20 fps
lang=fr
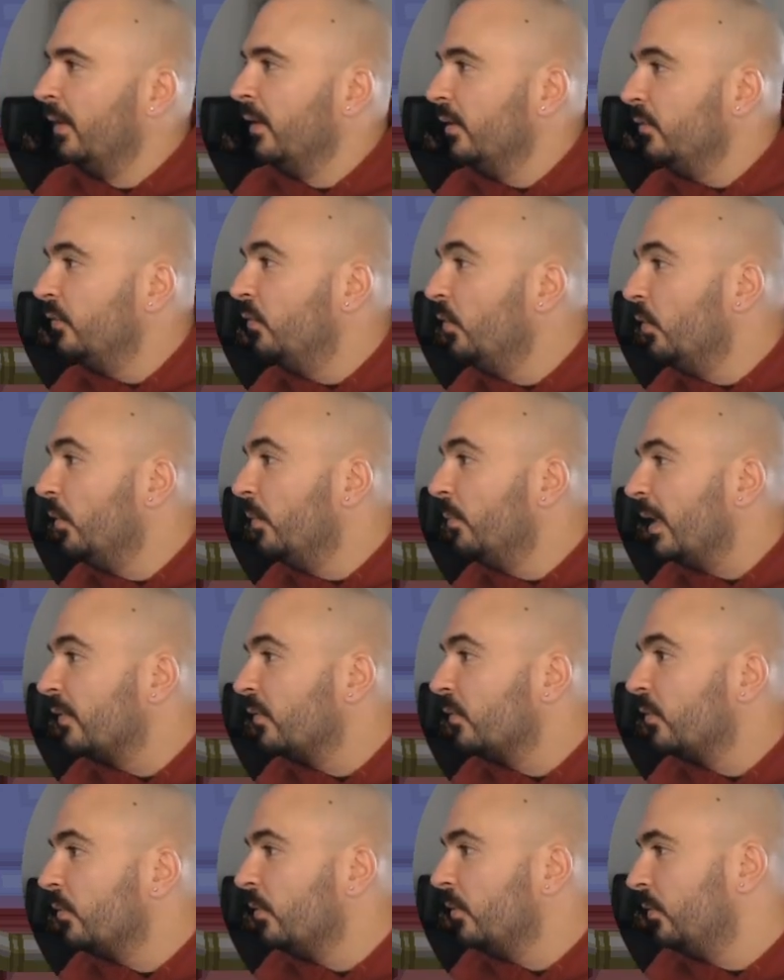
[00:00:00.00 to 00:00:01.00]
de
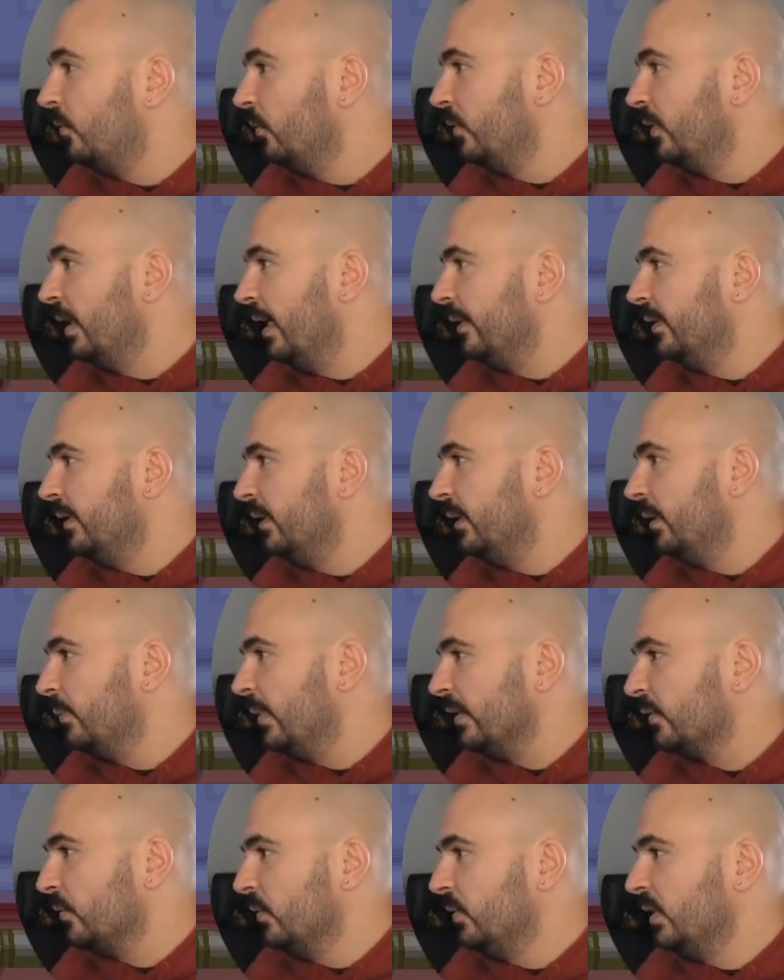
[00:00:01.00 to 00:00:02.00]
masques de damnés,
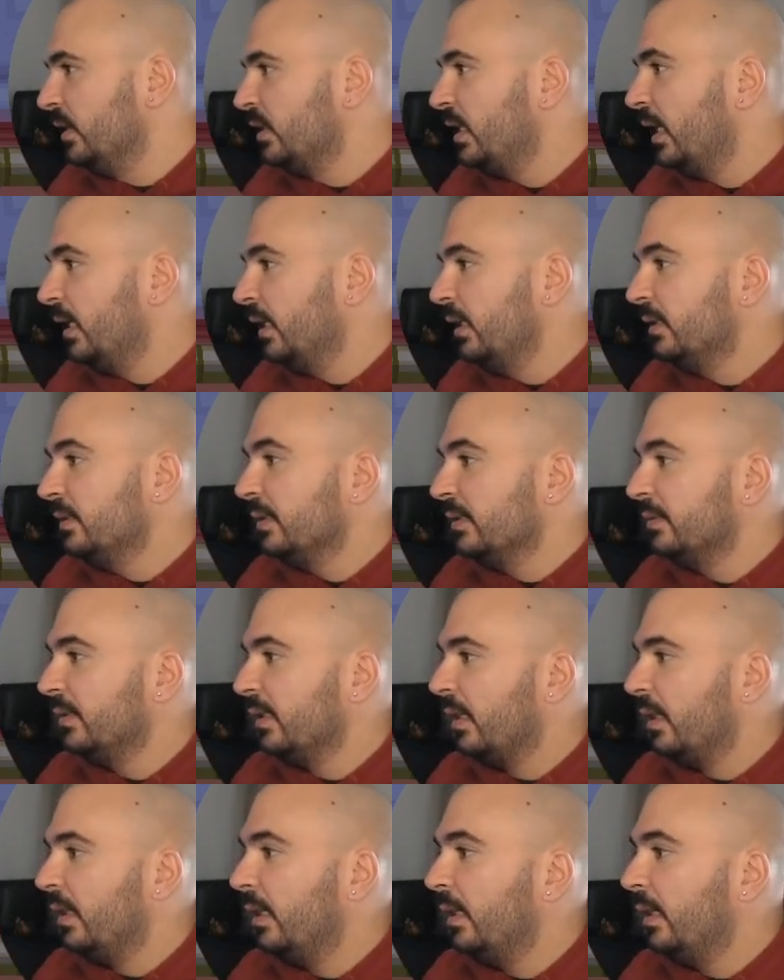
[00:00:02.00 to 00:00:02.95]
masques ninja, etc.